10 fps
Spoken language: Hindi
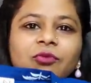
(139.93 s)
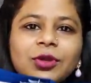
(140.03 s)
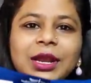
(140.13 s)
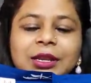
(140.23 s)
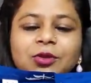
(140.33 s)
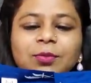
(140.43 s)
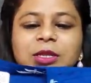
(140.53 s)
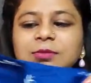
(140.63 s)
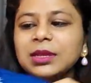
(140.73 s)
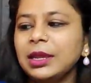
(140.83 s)
फोर नाइन्टीन
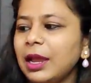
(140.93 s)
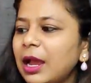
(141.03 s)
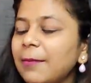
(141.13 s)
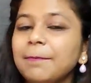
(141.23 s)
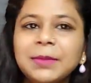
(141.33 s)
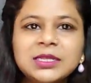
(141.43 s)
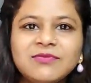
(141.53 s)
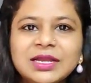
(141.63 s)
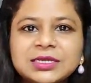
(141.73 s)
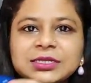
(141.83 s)
रुपीज़ में आप मिक्स
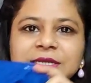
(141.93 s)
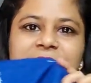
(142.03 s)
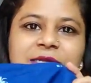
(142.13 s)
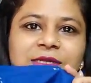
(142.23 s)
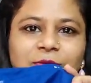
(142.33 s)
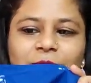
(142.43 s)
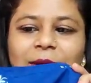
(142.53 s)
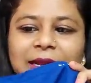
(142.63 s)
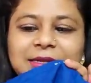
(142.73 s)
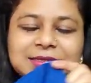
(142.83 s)
फैशन से इसे ज़रूर
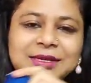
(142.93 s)
बाय कर